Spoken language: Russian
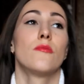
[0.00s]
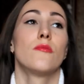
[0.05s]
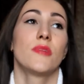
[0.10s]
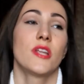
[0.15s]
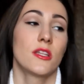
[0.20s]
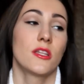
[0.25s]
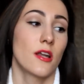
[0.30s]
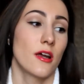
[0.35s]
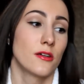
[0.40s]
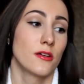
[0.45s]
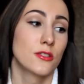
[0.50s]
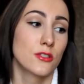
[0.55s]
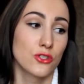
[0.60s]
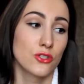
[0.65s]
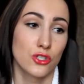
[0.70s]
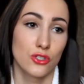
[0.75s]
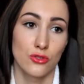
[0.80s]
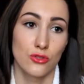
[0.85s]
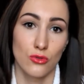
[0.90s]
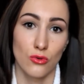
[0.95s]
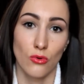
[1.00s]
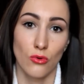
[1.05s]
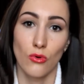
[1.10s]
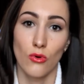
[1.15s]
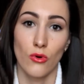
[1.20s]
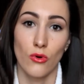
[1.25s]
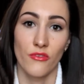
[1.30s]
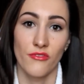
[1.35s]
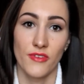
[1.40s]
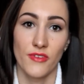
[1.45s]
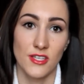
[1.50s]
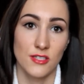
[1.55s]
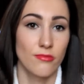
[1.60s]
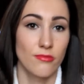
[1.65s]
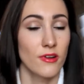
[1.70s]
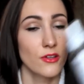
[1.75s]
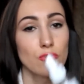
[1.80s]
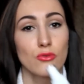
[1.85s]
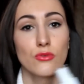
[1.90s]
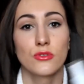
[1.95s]
Мне нравится, что весь
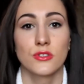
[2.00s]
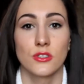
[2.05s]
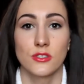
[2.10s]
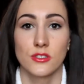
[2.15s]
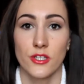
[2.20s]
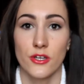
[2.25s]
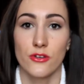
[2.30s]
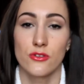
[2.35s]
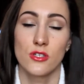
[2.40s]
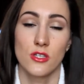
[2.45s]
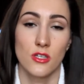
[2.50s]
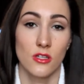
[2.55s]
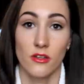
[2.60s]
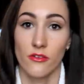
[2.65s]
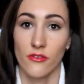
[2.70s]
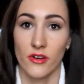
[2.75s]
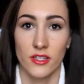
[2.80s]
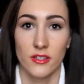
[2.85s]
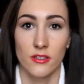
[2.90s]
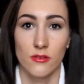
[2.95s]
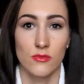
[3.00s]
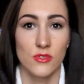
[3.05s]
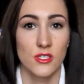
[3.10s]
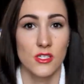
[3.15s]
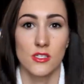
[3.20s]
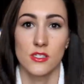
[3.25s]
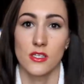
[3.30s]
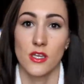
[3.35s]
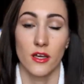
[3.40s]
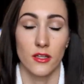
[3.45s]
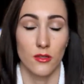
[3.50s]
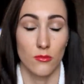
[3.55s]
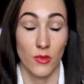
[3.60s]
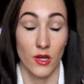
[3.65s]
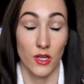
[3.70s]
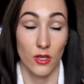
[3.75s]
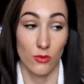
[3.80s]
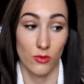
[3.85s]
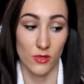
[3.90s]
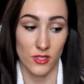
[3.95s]
продукт остается не на ватном диске, а на
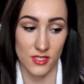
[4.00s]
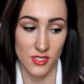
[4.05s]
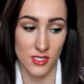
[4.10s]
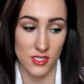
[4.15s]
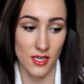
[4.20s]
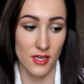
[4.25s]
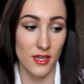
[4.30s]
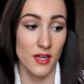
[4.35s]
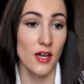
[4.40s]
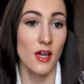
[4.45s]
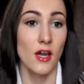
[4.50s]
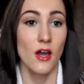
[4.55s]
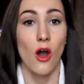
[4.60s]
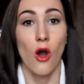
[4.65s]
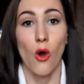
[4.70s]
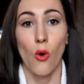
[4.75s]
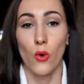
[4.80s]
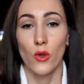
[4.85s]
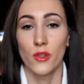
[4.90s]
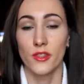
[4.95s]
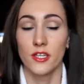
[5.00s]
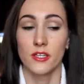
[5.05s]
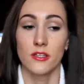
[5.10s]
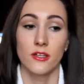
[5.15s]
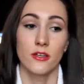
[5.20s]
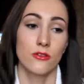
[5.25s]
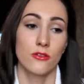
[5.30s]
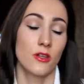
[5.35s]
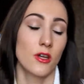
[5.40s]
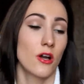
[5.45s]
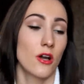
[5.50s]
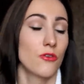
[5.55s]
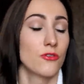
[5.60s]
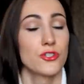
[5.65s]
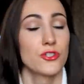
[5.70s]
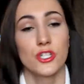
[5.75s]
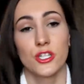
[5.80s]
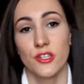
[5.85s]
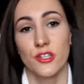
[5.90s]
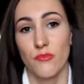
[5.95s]
моем лице. Он не дает
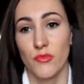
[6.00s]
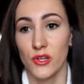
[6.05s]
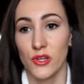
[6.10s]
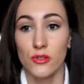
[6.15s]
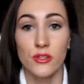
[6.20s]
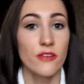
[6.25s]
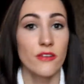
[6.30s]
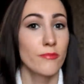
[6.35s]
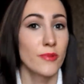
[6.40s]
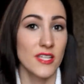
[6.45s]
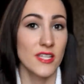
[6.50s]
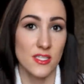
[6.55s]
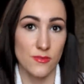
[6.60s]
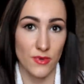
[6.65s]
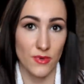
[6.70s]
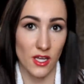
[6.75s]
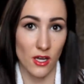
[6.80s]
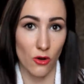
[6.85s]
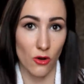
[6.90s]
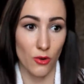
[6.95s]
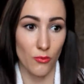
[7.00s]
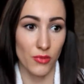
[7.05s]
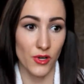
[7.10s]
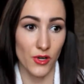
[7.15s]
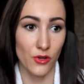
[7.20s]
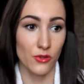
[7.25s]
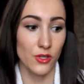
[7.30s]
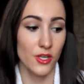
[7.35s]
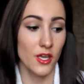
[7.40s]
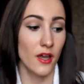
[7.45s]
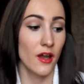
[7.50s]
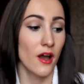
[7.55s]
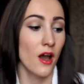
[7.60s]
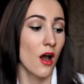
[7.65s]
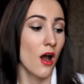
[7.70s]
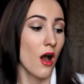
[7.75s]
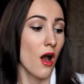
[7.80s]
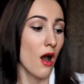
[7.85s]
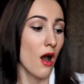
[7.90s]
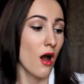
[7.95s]
никакой жирной пленки, в принципе, никакой пленки.
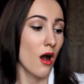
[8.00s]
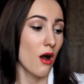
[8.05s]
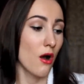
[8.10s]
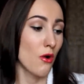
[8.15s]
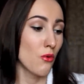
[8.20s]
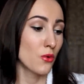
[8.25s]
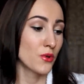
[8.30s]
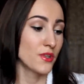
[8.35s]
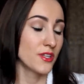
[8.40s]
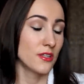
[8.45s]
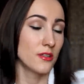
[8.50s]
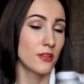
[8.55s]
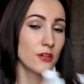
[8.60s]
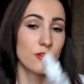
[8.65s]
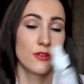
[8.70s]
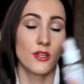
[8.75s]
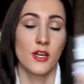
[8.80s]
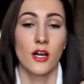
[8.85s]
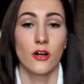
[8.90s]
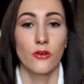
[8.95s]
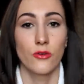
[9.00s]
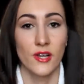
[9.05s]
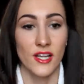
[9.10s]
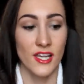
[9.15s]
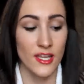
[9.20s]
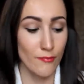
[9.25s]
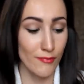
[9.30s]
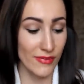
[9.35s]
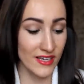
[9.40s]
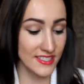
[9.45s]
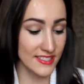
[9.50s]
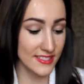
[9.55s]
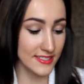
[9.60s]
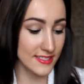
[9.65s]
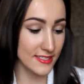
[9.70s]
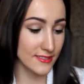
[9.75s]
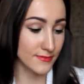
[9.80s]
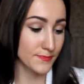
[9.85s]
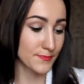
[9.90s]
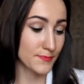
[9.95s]
А он не дает никакой
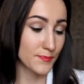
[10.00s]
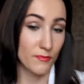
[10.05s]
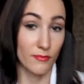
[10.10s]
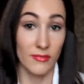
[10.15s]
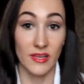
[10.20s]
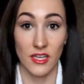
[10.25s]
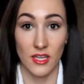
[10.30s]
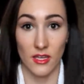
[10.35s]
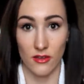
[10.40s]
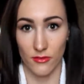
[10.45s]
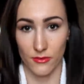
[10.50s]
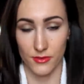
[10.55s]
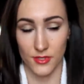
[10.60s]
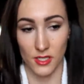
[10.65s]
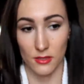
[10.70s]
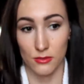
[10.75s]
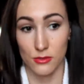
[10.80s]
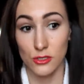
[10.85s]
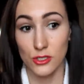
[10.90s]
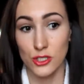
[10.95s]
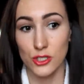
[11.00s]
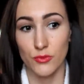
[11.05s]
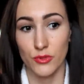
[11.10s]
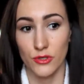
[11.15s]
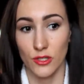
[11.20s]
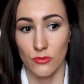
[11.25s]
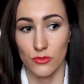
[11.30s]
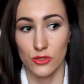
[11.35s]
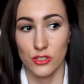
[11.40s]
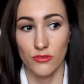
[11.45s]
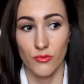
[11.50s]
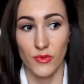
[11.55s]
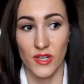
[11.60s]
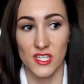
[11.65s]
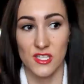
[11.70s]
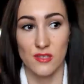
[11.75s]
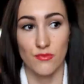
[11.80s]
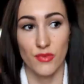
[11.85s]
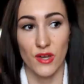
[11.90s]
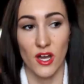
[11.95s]
липкости, мне во всяком случае, потому что, в
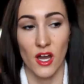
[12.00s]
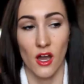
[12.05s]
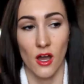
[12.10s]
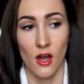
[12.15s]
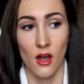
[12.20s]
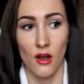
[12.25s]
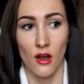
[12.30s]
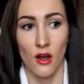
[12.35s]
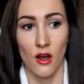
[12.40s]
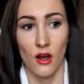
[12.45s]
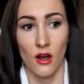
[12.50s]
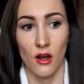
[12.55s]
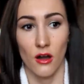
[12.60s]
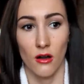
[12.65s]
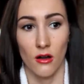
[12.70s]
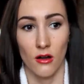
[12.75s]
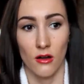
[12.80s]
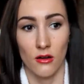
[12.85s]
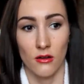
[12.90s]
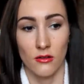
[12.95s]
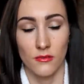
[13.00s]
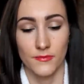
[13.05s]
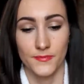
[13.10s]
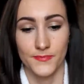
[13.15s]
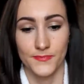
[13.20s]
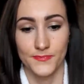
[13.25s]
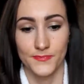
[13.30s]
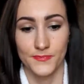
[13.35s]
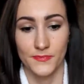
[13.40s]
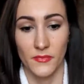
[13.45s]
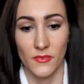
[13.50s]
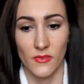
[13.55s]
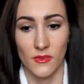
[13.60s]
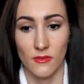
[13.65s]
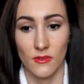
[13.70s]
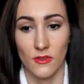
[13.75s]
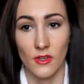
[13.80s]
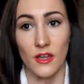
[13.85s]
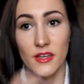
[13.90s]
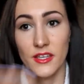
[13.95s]
принципе, а,
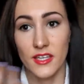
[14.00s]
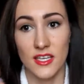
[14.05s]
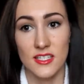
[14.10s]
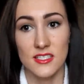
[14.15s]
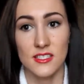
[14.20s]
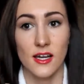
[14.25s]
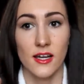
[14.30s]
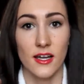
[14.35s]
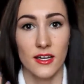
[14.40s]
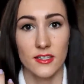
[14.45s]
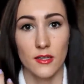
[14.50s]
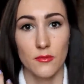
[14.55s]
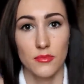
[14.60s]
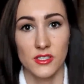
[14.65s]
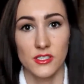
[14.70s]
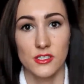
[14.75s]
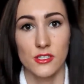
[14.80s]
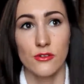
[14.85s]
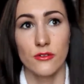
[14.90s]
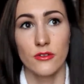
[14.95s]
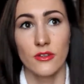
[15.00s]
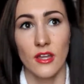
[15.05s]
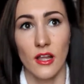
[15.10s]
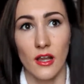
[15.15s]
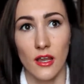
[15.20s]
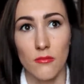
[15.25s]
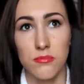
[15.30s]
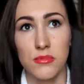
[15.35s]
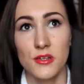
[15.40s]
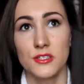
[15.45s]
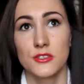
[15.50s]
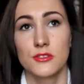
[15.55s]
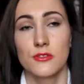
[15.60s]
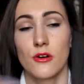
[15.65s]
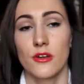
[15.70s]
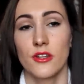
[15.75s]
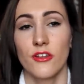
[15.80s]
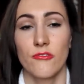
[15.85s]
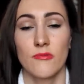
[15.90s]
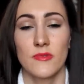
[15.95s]
есть какая-то определенная липкость,
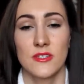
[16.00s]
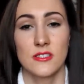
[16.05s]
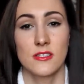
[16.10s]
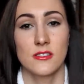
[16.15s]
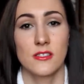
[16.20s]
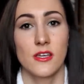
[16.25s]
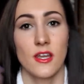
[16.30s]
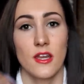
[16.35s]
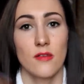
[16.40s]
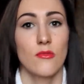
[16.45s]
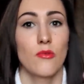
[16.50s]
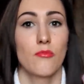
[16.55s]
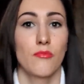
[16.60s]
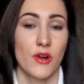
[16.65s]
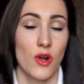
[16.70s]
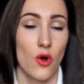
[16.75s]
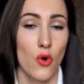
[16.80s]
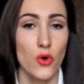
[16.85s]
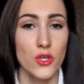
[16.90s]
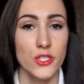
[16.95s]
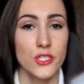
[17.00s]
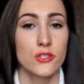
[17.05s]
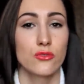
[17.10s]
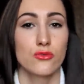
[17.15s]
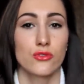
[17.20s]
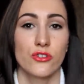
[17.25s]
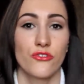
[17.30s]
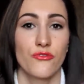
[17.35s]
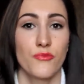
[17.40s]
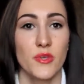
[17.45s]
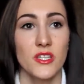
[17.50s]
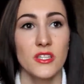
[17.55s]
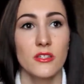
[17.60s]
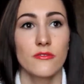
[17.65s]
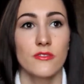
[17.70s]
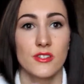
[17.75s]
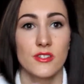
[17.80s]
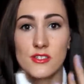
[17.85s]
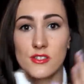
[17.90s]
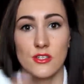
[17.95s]
но она вместе с кремом проходит, уже
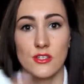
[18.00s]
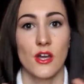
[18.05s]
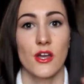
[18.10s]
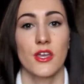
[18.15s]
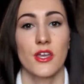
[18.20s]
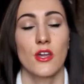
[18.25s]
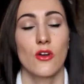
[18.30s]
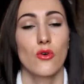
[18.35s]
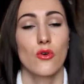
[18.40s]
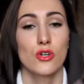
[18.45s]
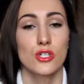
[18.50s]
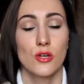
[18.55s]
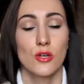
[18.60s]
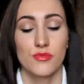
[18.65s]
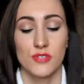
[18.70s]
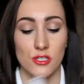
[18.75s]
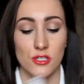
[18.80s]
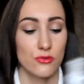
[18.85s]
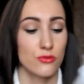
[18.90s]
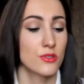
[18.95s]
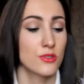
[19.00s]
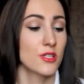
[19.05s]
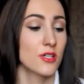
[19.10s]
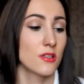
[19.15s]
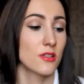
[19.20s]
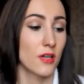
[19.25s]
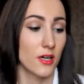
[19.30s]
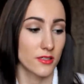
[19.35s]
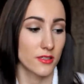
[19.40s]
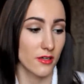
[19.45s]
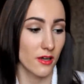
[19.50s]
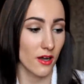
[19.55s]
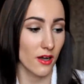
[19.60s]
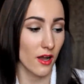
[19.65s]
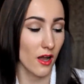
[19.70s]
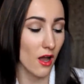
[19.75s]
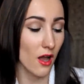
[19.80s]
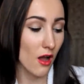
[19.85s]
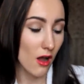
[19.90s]
впитывается, и кожа абсолютно гладкая.